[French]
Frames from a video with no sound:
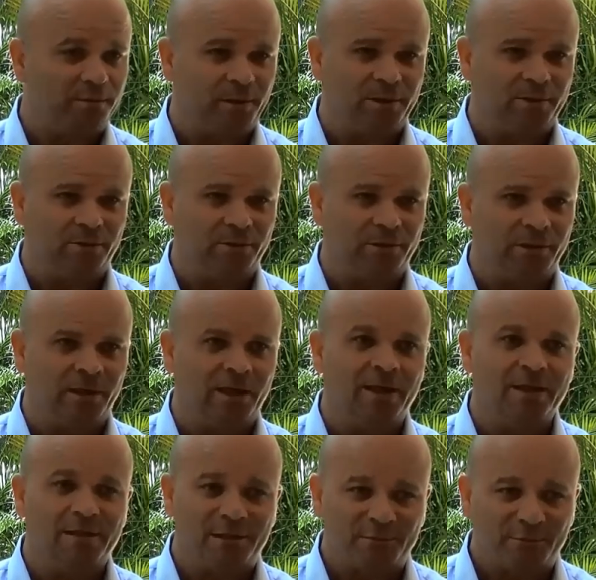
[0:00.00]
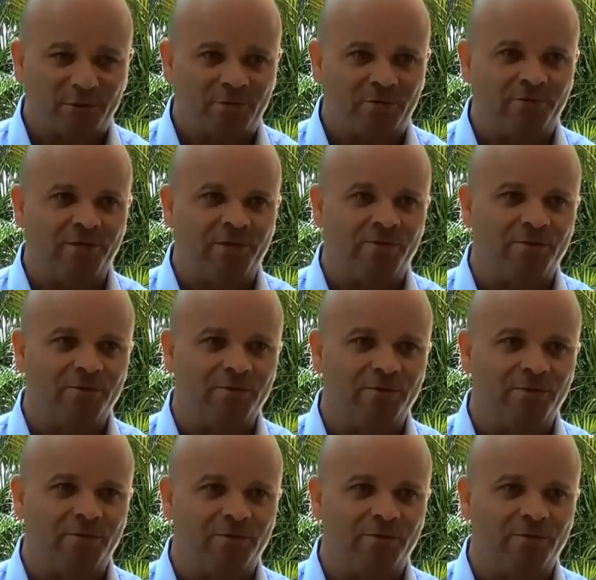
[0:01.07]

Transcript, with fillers: parce qu'on est intimement convaincu